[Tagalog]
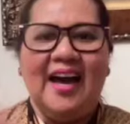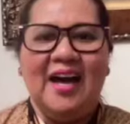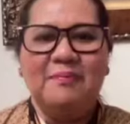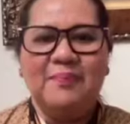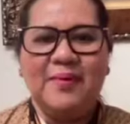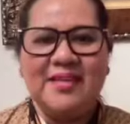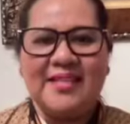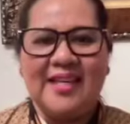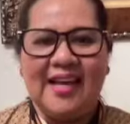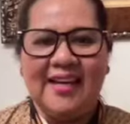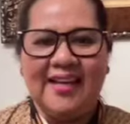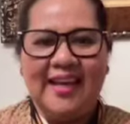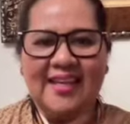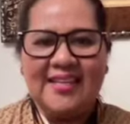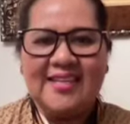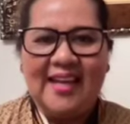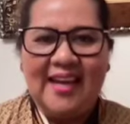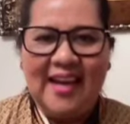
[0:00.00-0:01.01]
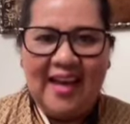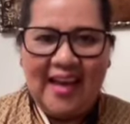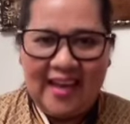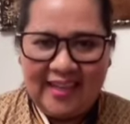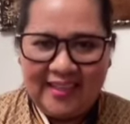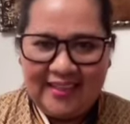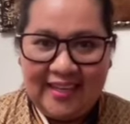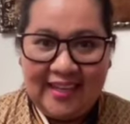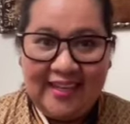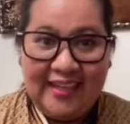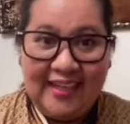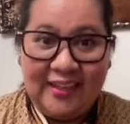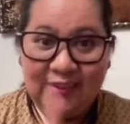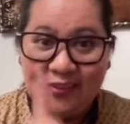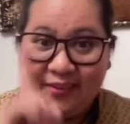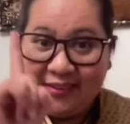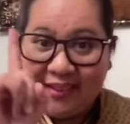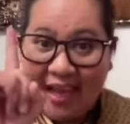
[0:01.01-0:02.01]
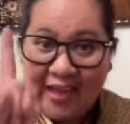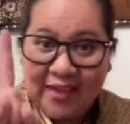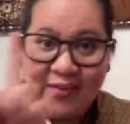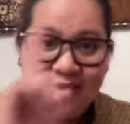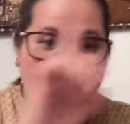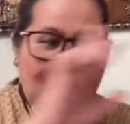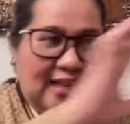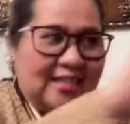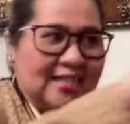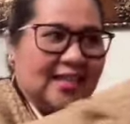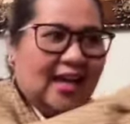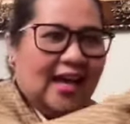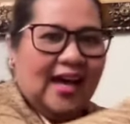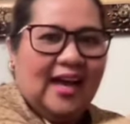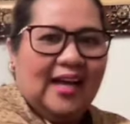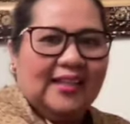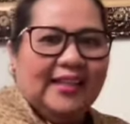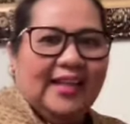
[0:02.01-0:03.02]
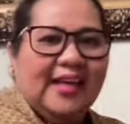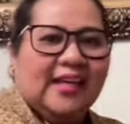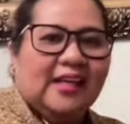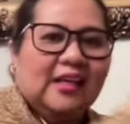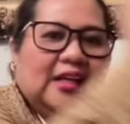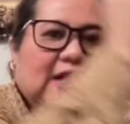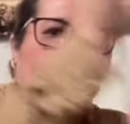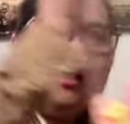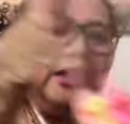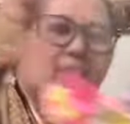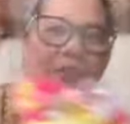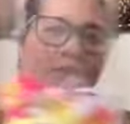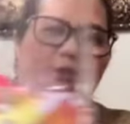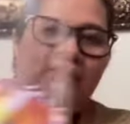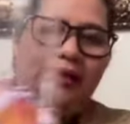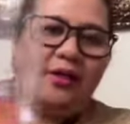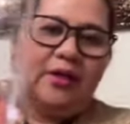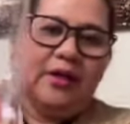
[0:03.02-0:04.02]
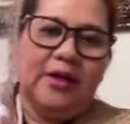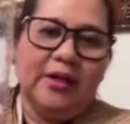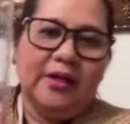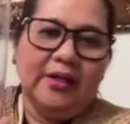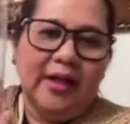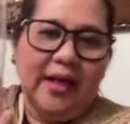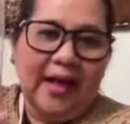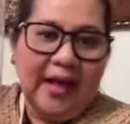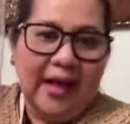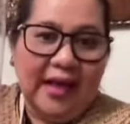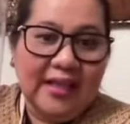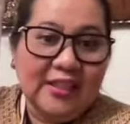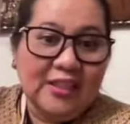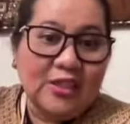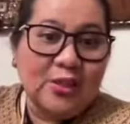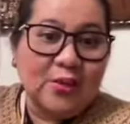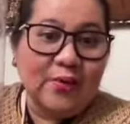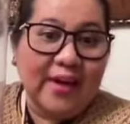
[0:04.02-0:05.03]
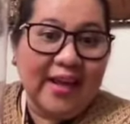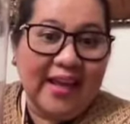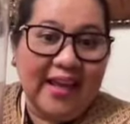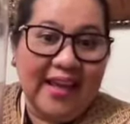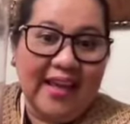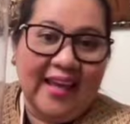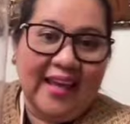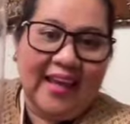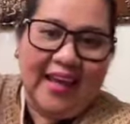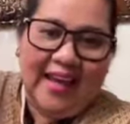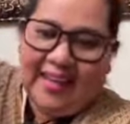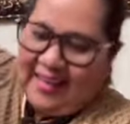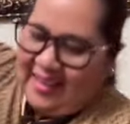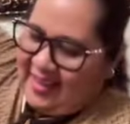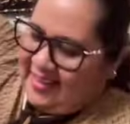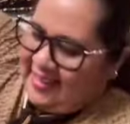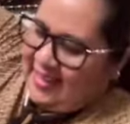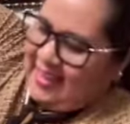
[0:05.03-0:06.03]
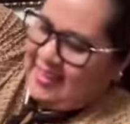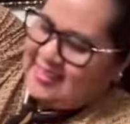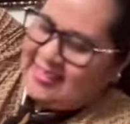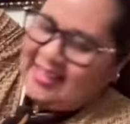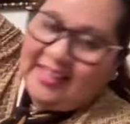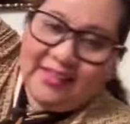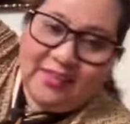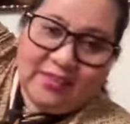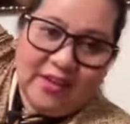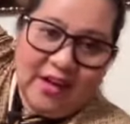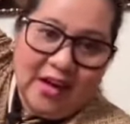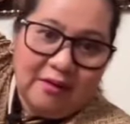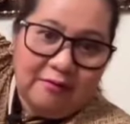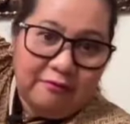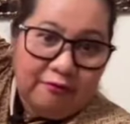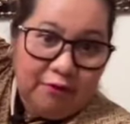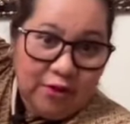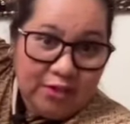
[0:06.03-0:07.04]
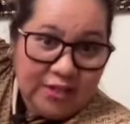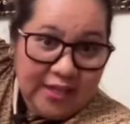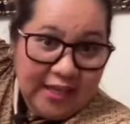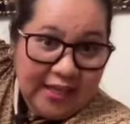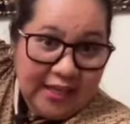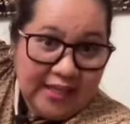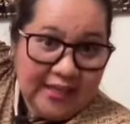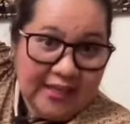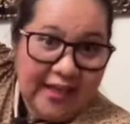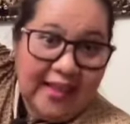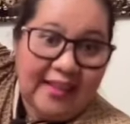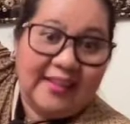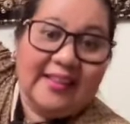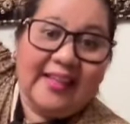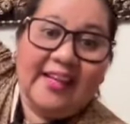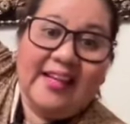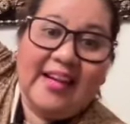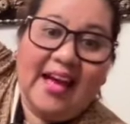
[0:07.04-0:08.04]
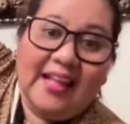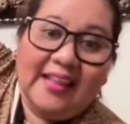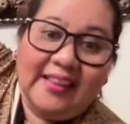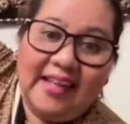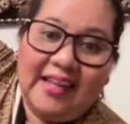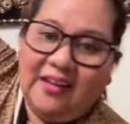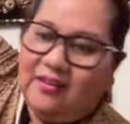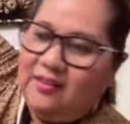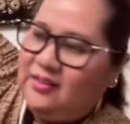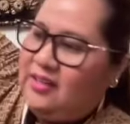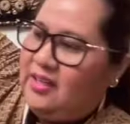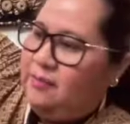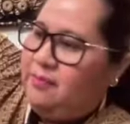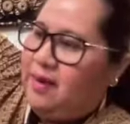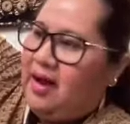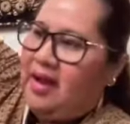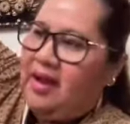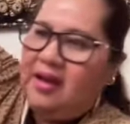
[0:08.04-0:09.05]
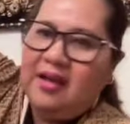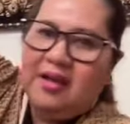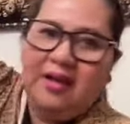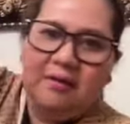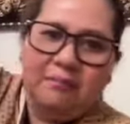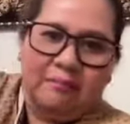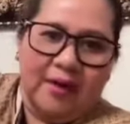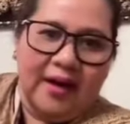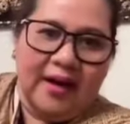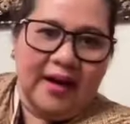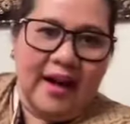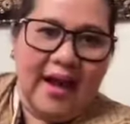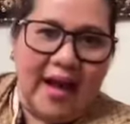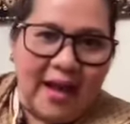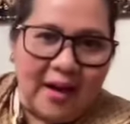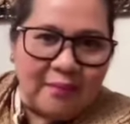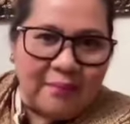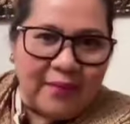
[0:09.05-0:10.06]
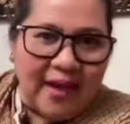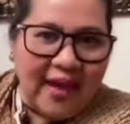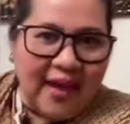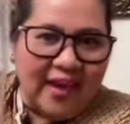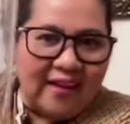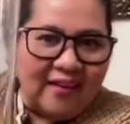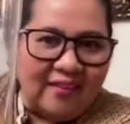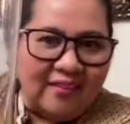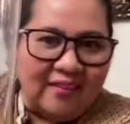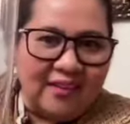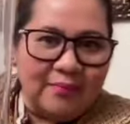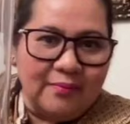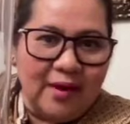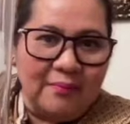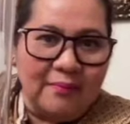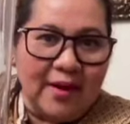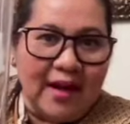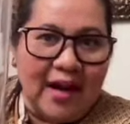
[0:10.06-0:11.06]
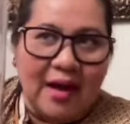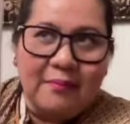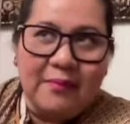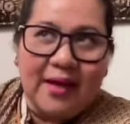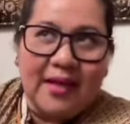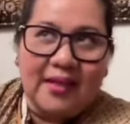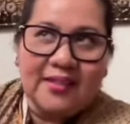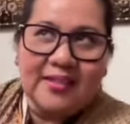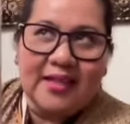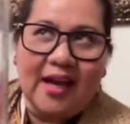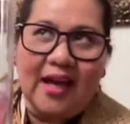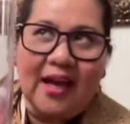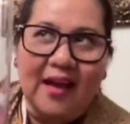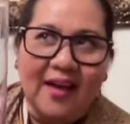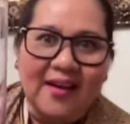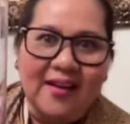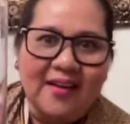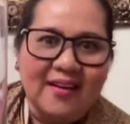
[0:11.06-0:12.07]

Happy Sunday sa lahat. Nandito tayo guys sa ating third entry. Ayan guys, ito na ang first second entry natin. O, oh, di ba? Marami. O, oh, di ba marami at saka